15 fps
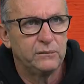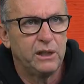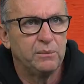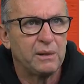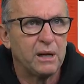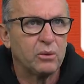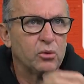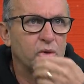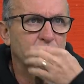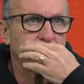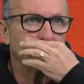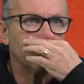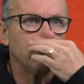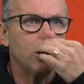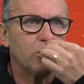Neymar
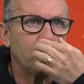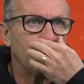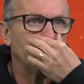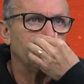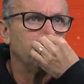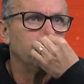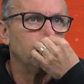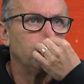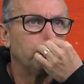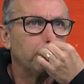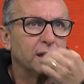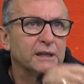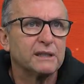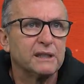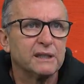conquistando uma Copa do Mundo
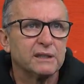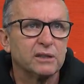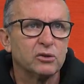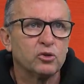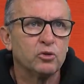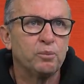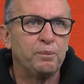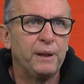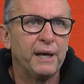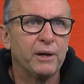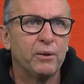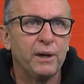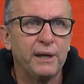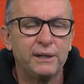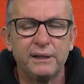pela seleção
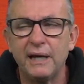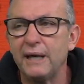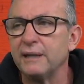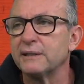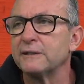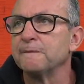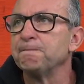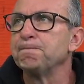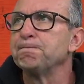supera o R10?